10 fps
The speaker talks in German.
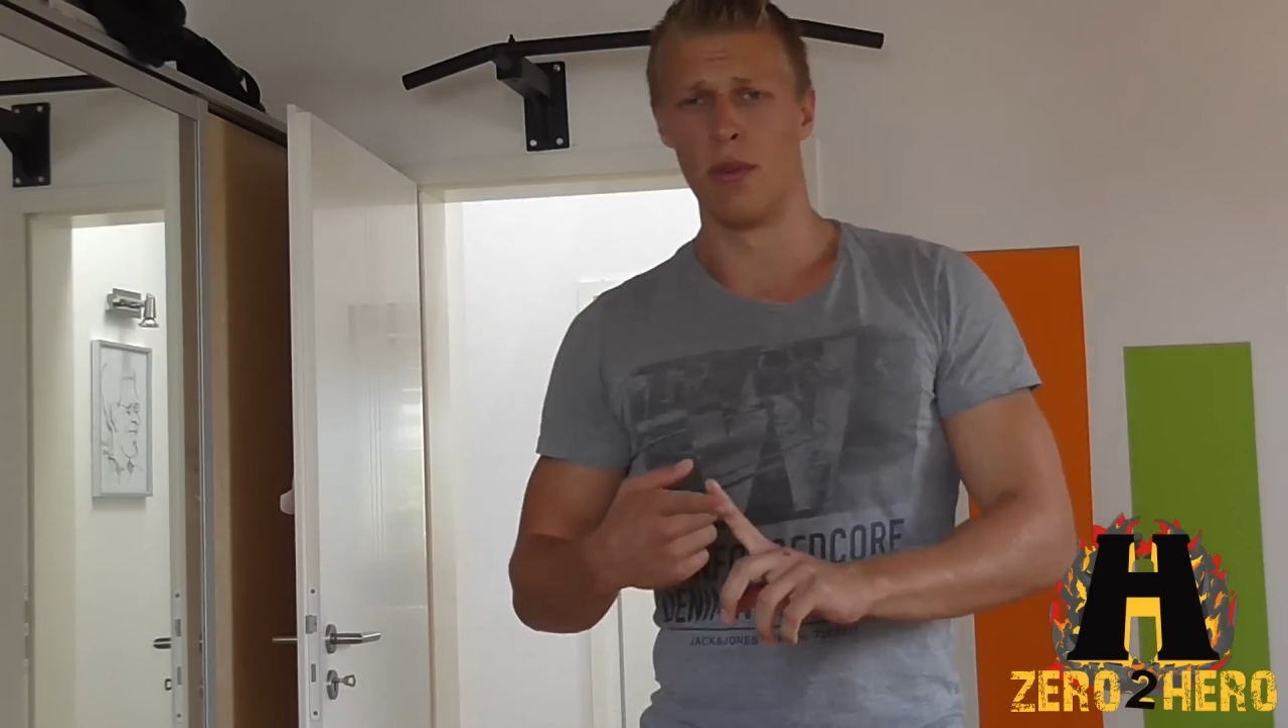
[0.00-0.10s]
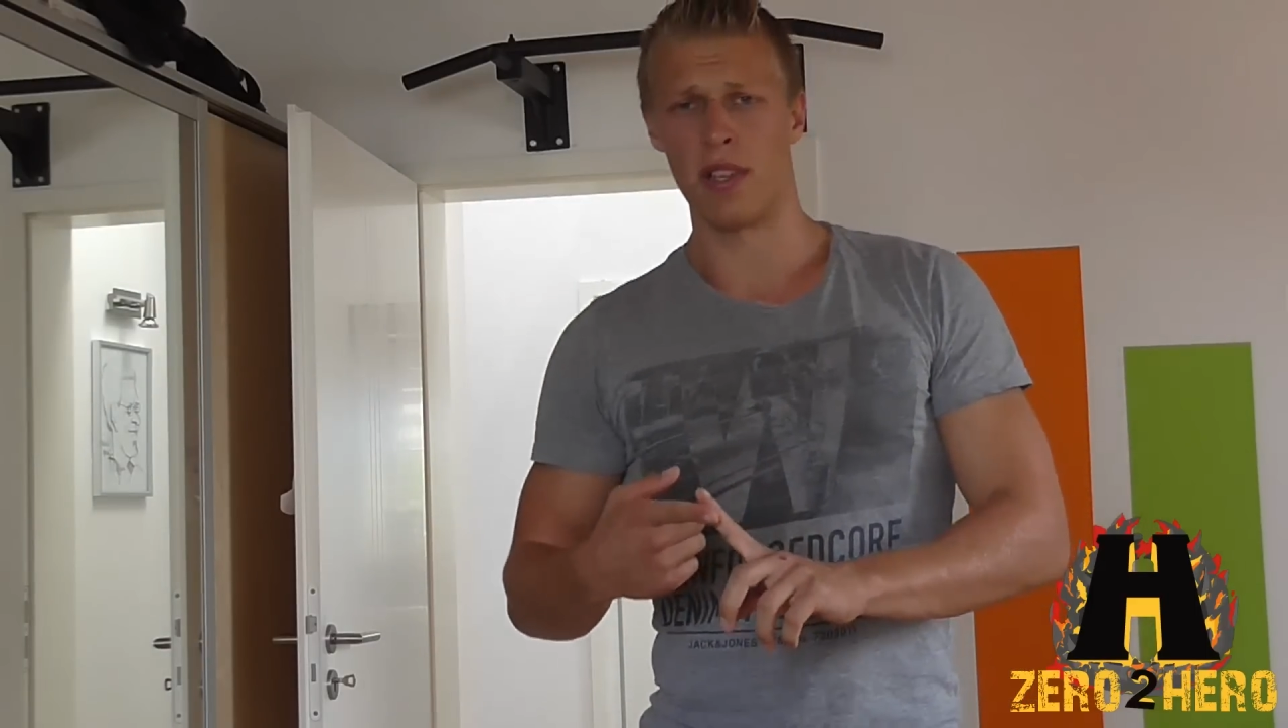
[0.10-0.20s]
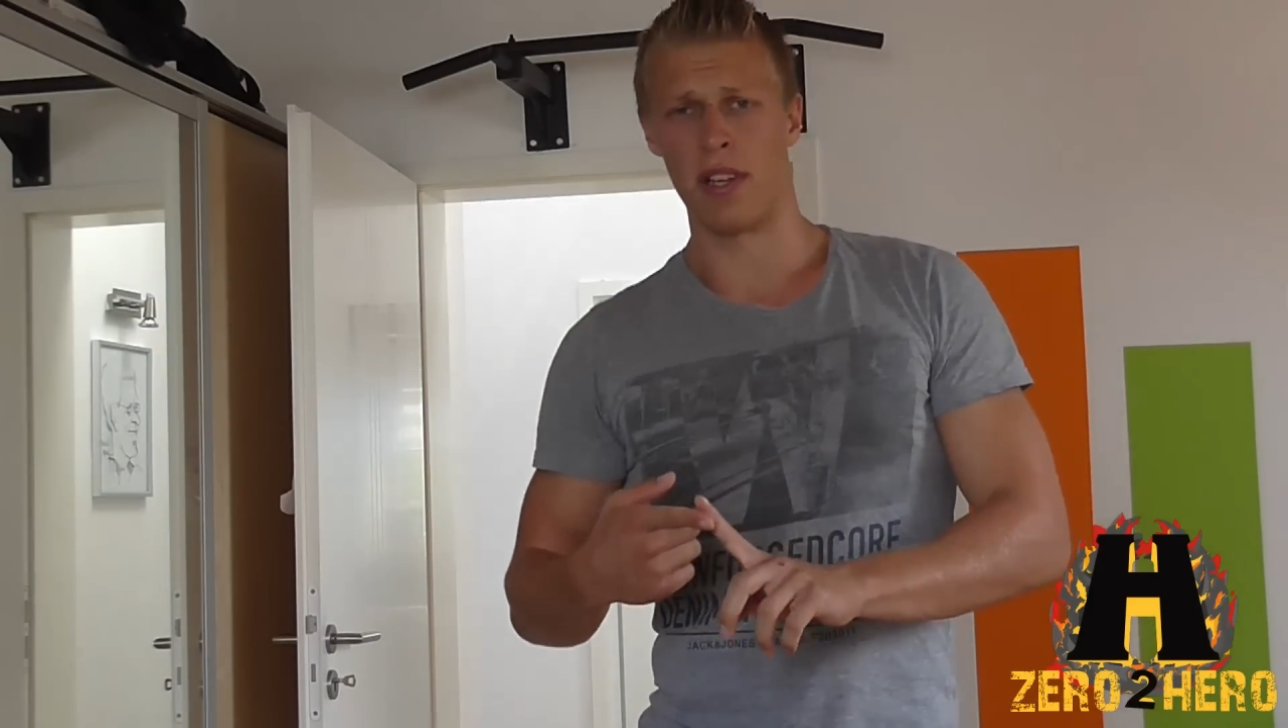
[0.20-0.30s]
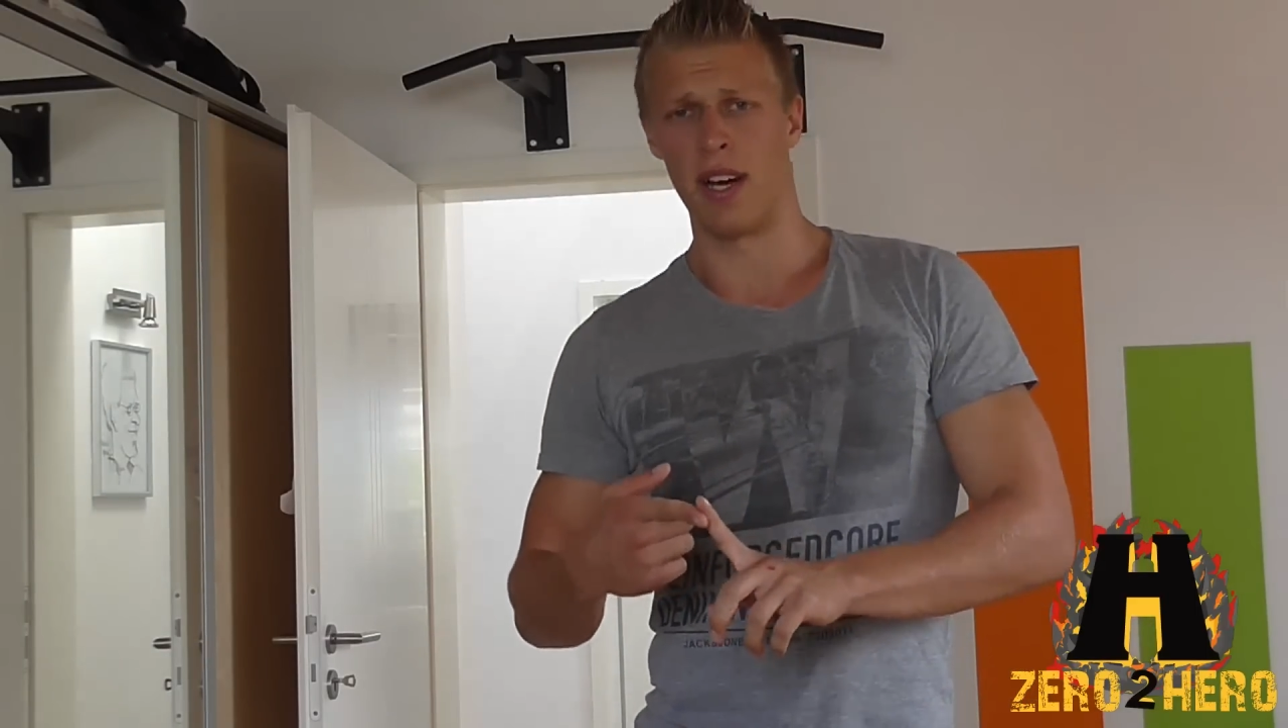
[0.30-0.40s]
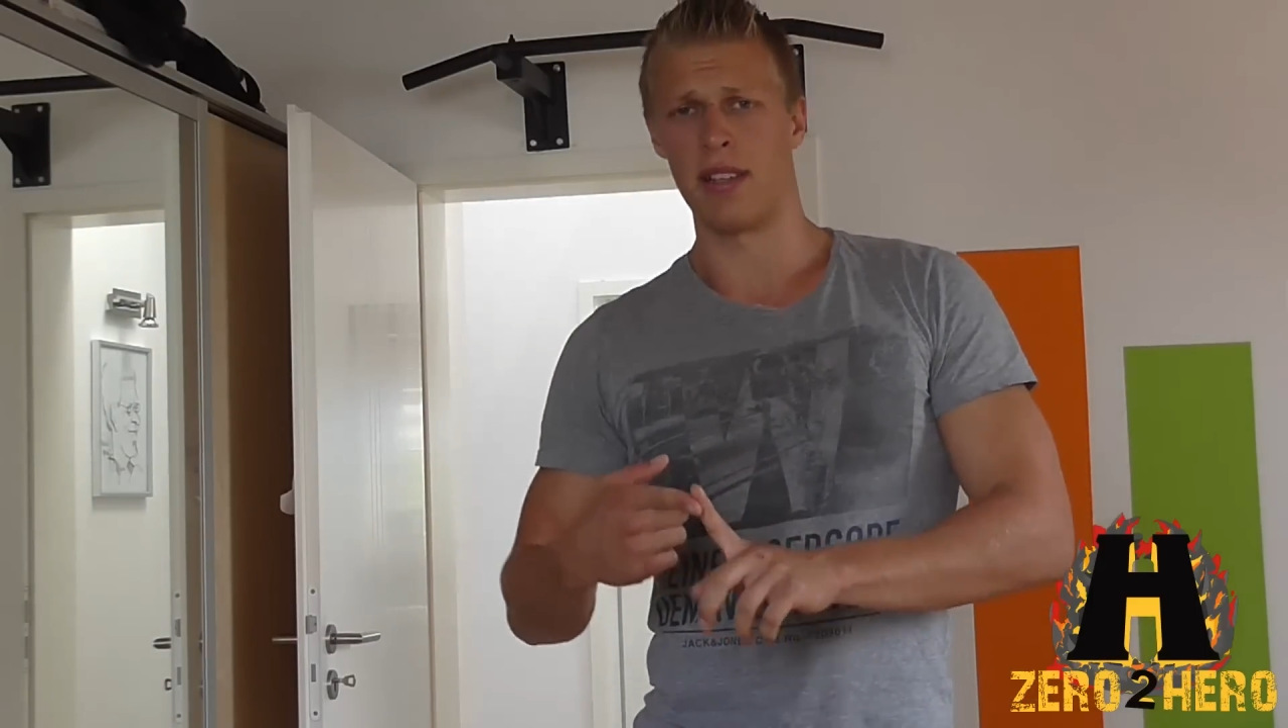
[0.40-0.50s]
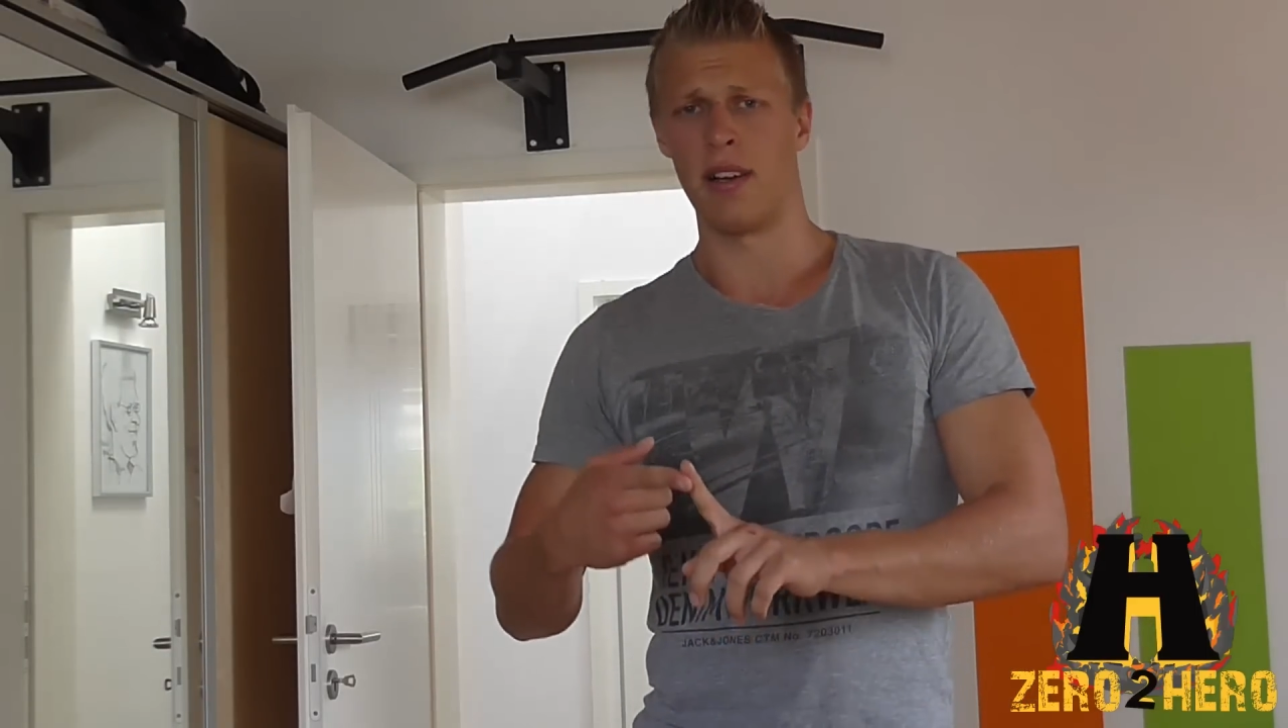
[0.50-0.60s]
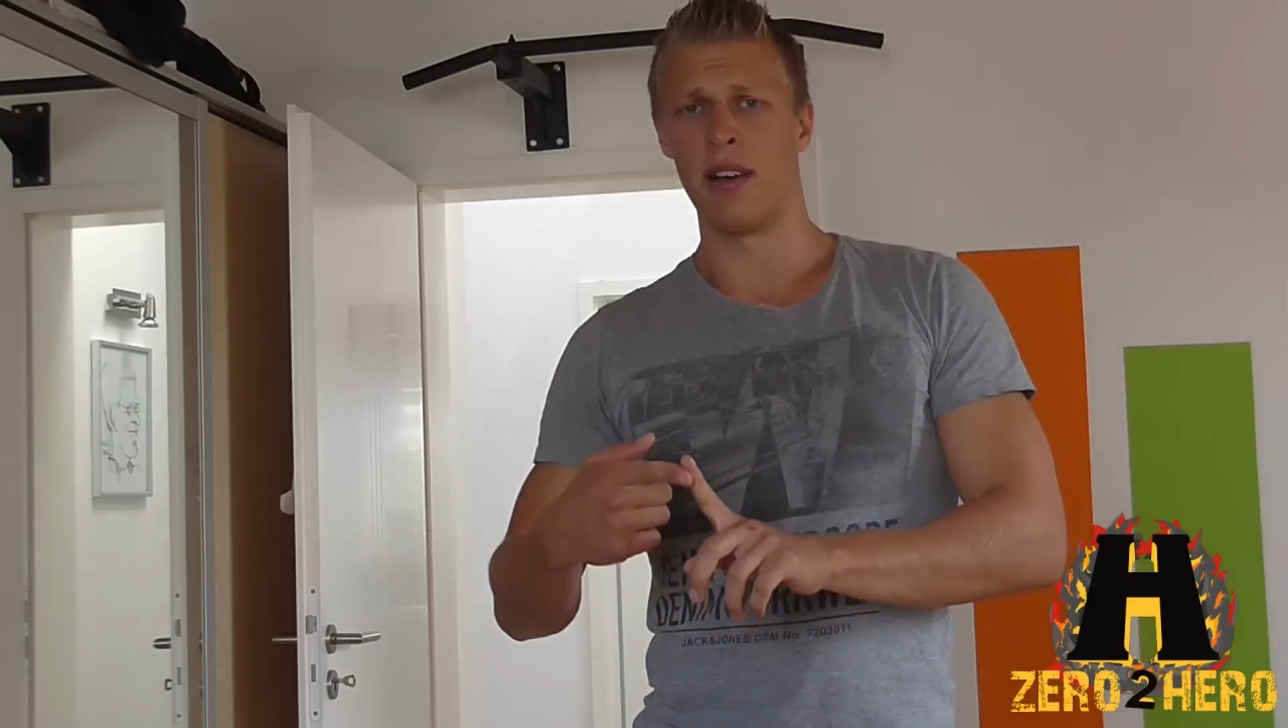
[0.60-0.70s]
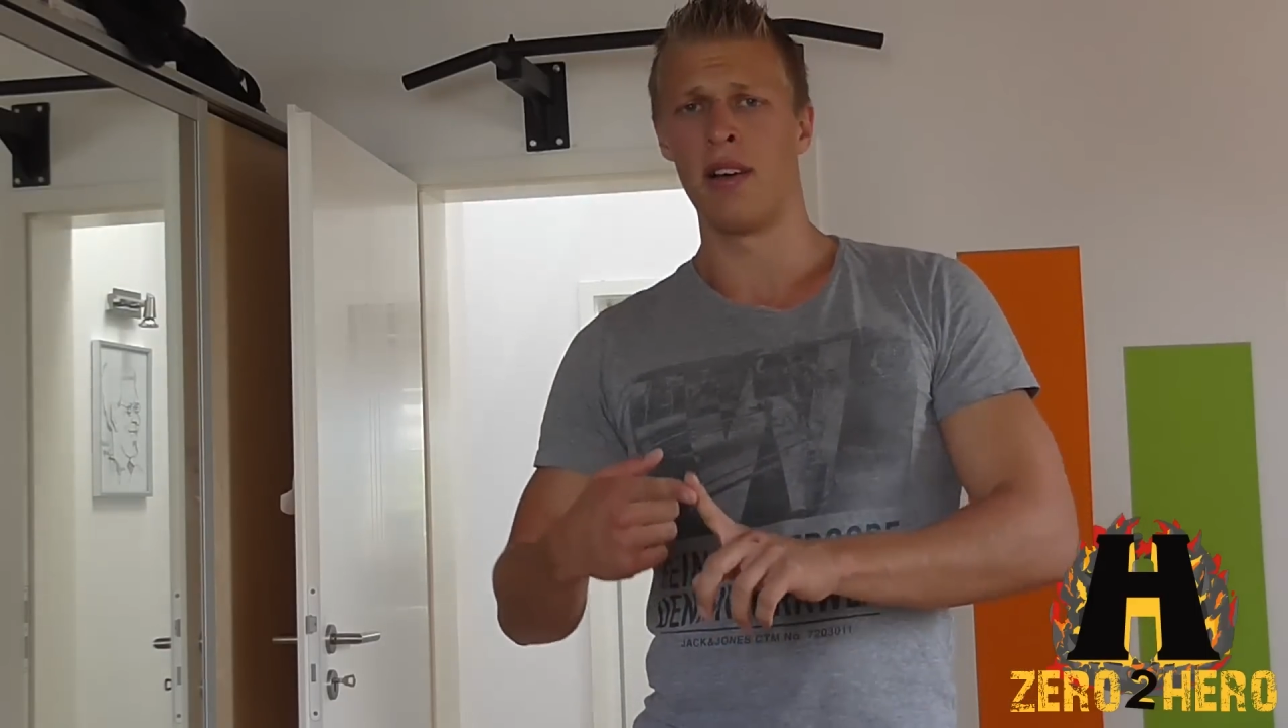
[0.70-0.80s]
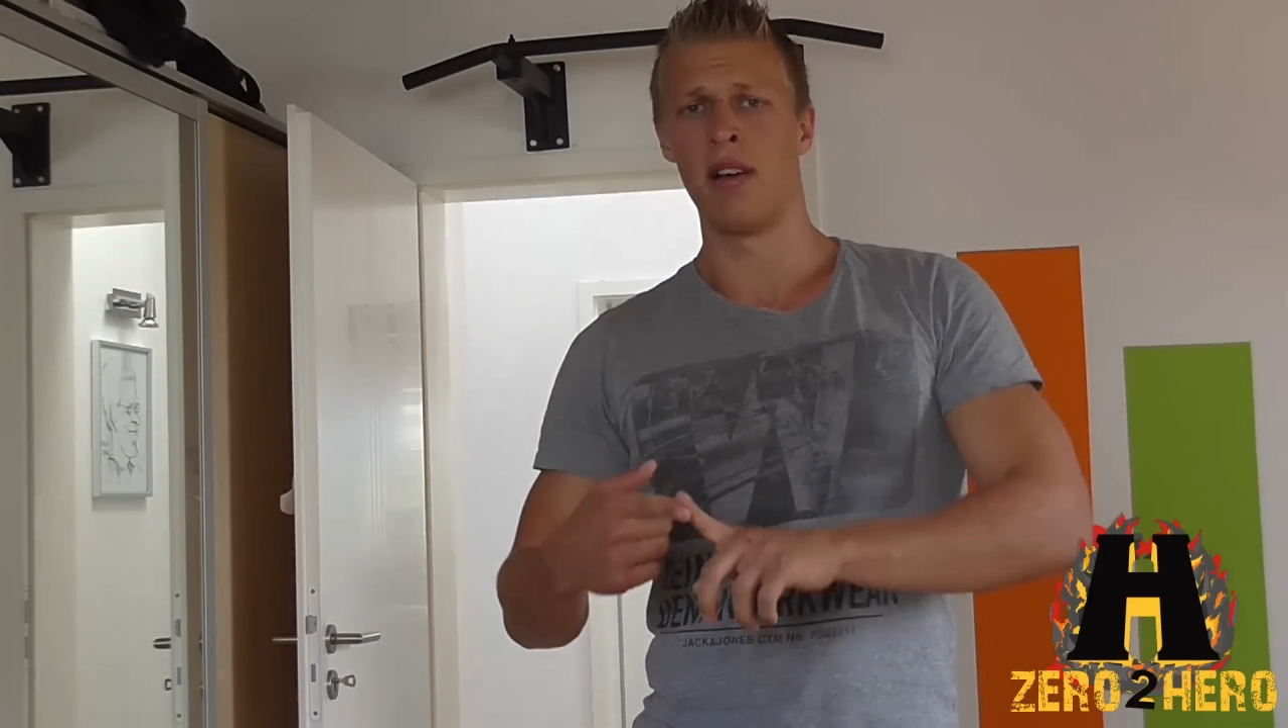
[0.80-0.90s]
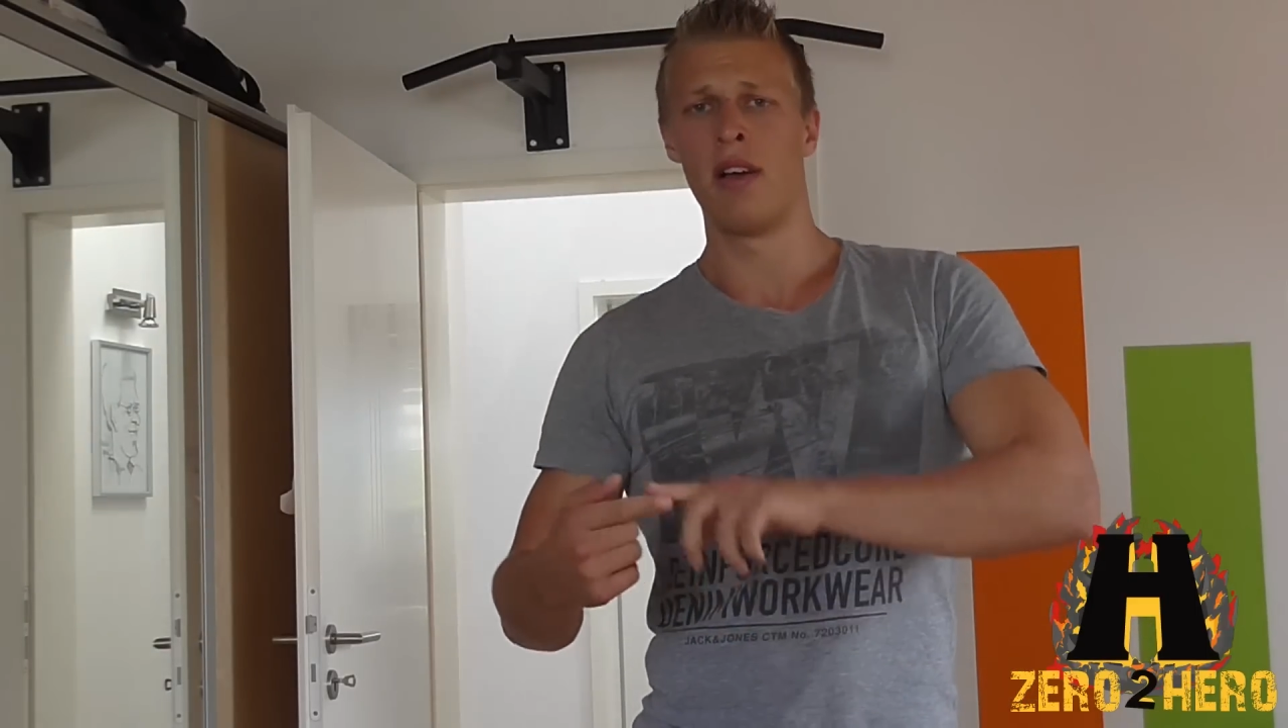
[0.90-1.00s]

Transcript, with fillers: Muskelkater